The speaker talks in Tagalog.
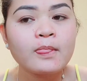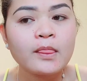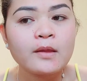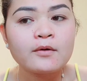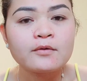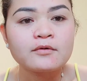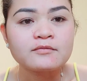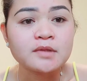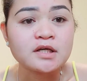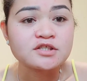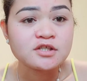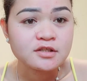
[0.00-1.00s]
no
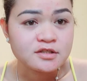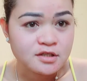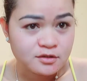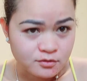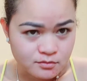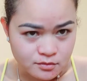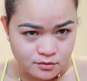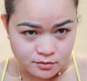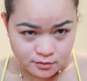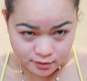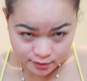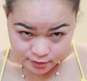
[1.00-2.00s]
magplansya ta sa atong
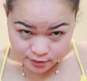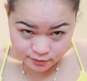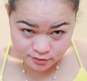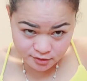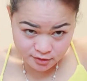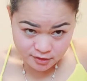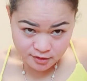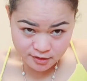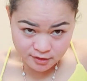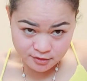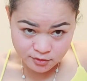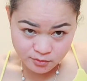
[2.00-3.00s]
buhok kay unsa na ni
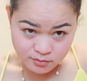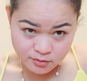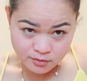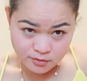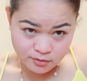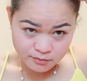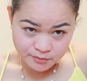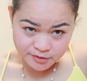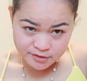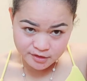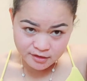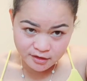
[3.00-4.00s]
atong buhok
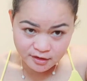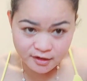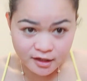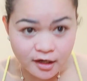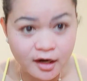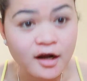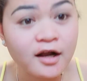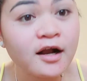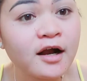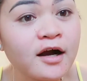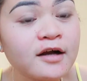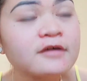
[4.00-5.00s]
perti na
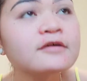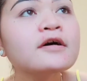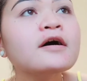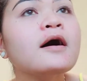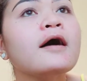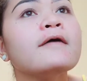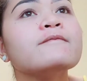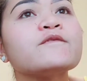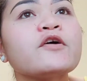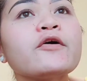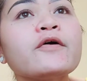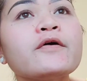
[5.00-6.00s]
kagkag
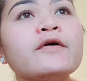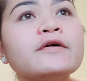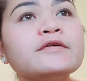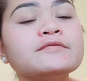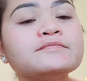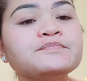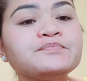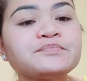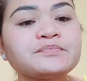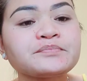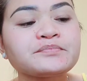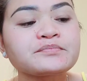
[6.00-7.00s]
yon
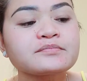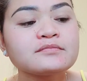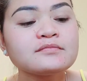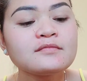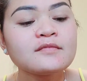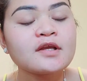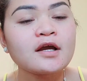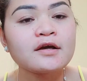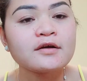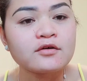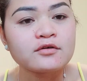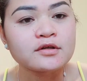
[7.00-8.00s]
kay
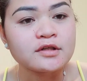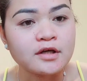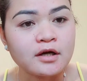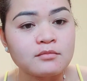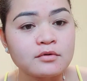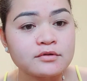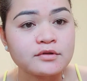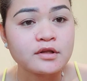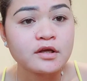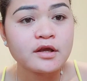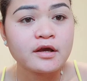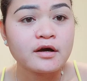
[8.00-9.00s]
kung inigabot
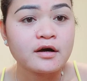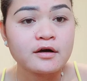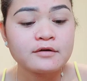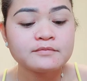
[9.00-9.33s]
niya